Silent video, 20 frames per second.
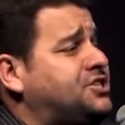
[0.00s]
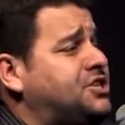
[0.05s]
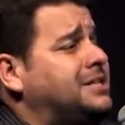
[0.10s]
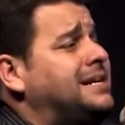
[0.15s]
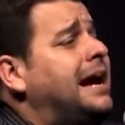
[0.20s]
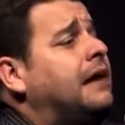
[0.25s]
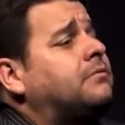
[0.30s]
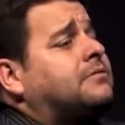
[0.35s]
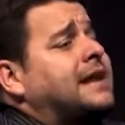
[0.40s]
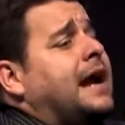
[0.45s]
Crente
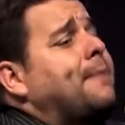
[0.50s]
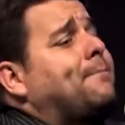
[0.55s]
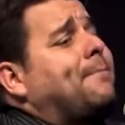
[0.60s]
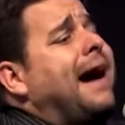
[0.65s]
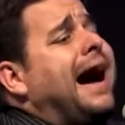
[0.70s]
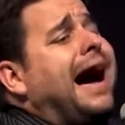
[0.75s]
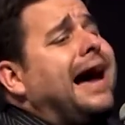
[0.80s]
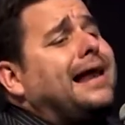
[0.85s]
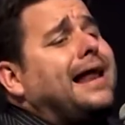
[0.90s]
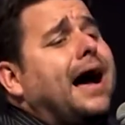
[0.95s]
não
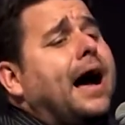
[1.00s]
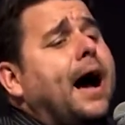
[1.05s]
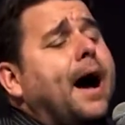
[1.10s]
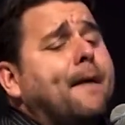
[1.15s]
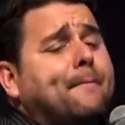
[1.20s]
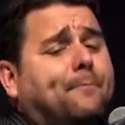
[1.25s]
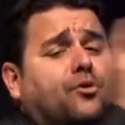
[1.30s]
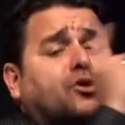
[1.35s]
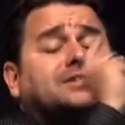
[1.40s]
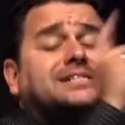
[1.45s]
trabalha
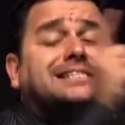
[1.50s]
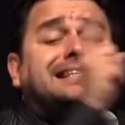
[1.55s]
por